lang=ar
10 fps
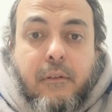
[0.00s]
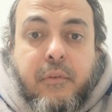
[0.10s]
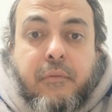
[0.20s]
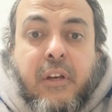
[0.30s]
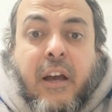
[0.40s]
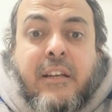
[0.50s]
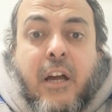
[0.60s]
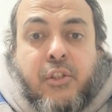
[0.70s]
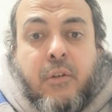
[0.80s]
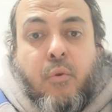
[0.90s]
في في
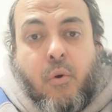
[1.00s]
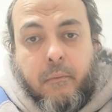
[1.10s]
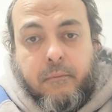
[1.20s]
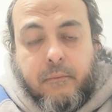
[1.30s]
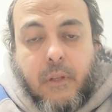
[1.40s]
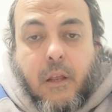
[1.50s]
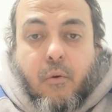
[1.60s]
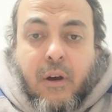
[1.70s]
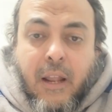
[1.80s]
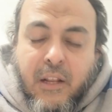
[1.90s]
غير أشهر الحرم
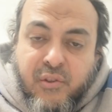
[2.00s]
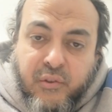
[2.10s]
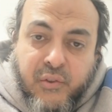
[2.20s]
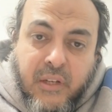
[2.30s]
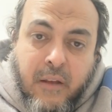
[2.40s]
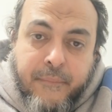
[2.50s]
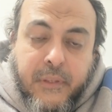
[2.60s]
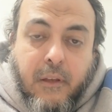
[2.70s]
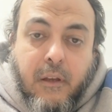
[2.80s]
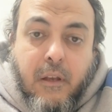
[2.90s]
وقال عليه الصلاة
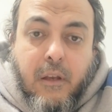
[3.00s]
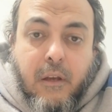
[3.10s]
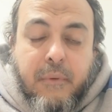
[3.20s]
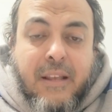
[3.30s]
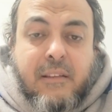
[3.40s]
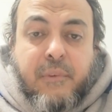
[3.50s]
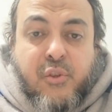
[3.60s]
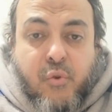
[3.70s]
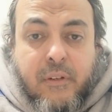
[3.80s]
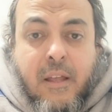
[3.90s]
والسلام ليس من
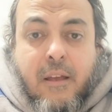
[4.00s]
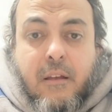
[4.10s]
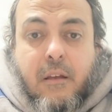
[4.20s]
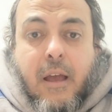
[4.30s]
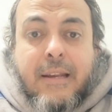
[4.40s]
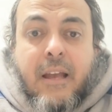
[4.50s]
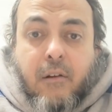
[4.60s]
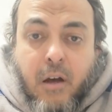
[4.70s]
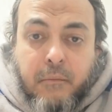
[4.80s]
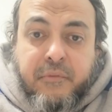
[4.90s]
السنة
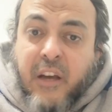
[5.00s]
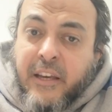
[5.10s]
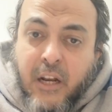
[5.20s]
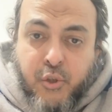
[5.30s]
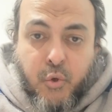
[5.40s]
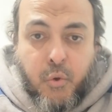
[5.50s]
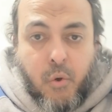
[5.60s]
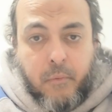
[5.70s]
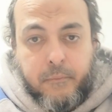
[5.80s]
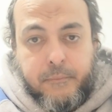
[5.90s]
الإحرام في غير أشهر
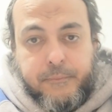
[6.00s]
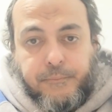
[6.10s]
الحرم